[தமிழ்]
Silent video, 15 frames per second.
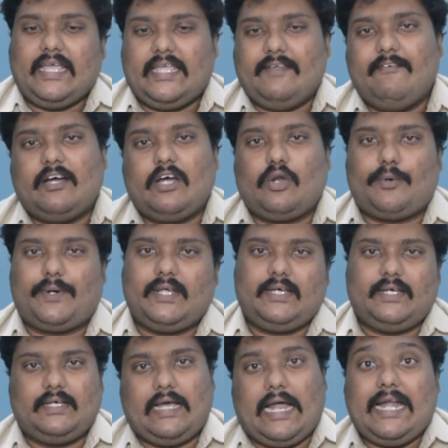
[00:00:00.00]
இவங்களோட
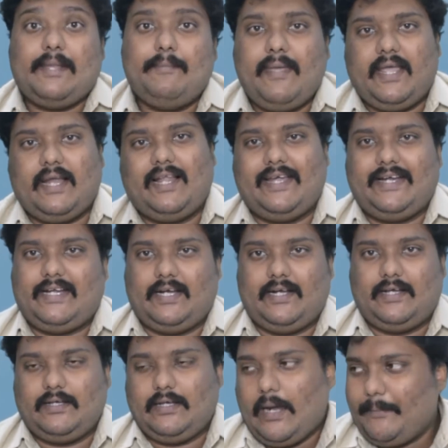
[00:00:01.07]
அடிமைகள்
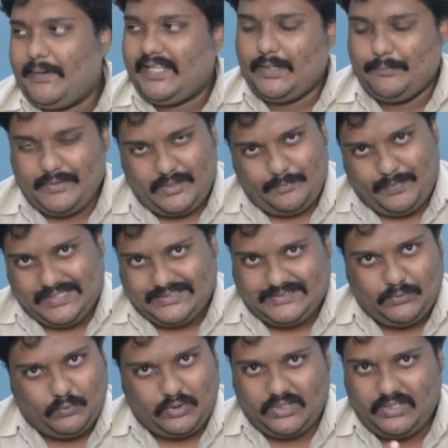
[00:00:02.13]
ஆயிட்டாங்க அப்படிங்கிற மாதிரி பேசி
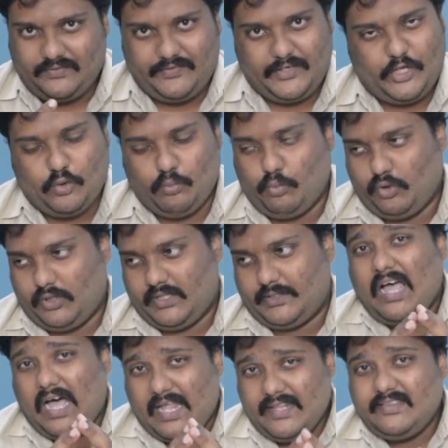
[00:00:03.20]
ஒரு வீடியோ போடுறாரு
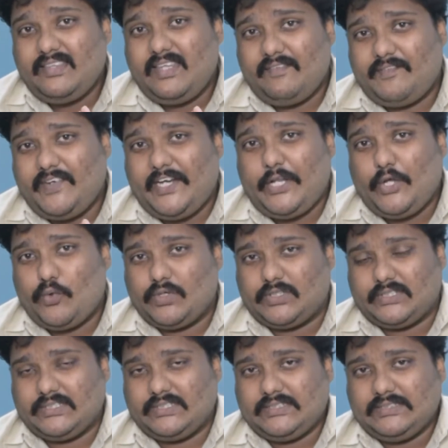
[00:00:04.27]
அந்த
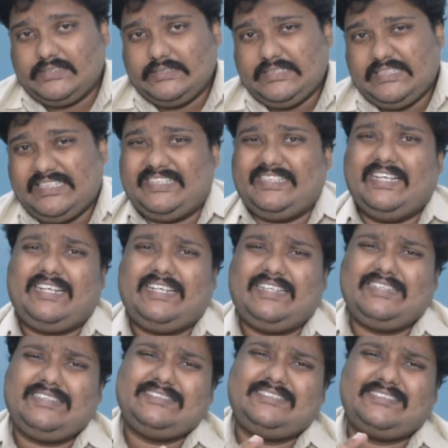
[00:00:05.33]
வீடியோவுக்கு
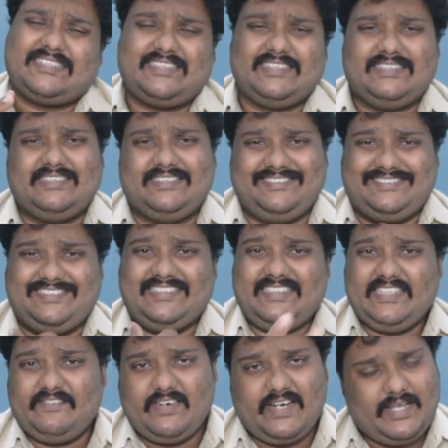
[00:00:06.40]
எக்கச்சக்க
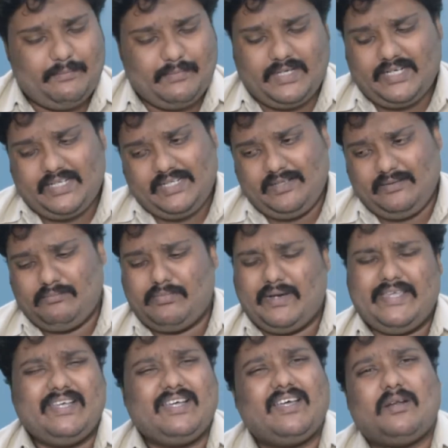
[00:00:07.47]
எதிர்வினை மாதிரி
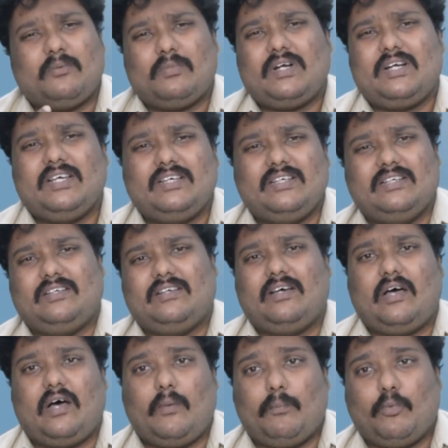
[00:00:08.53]
பயங்கரமான
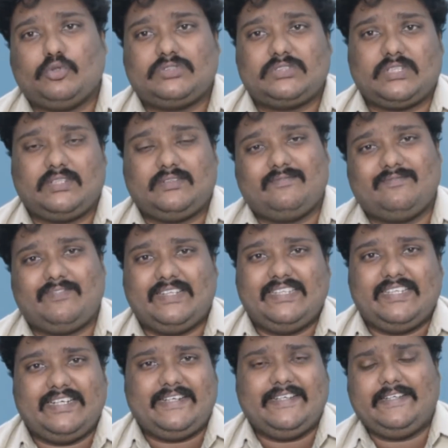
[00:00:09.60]
அப்போஷன்
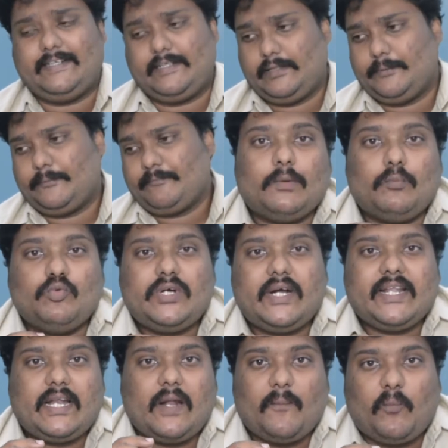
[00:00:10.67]
வந்துக்கிட்டே இருக்குது
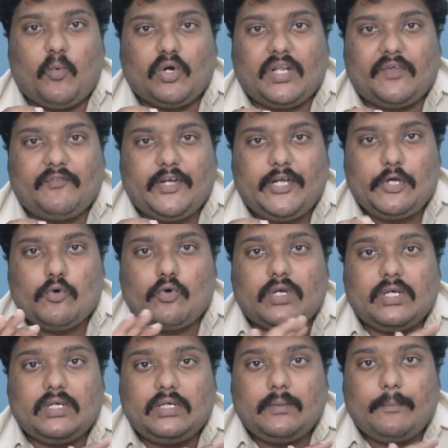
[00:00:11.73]
முன்னாடி நான் போட்ட
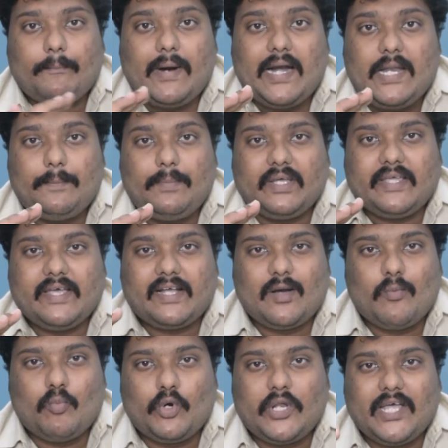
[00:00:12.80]
வீடியோவுக்கு மன்னிப்பு கேட்க
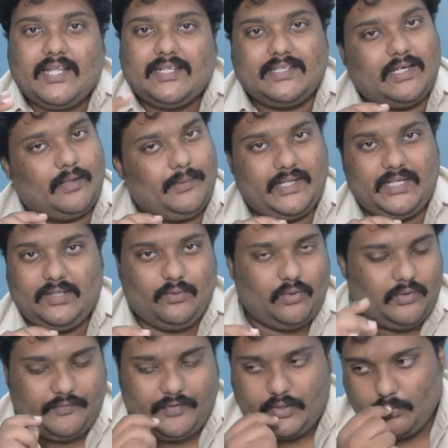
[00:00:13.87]
முடியாது அப்படின்னு
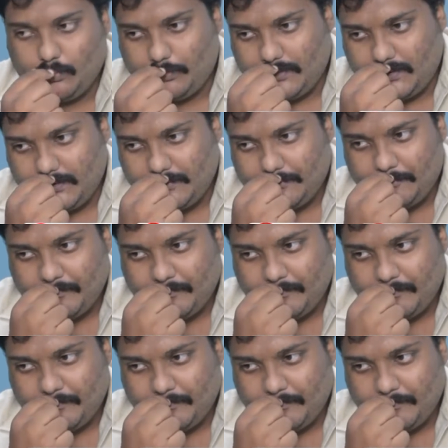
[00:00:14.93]
ஒரு வீடியோ போடுறாரு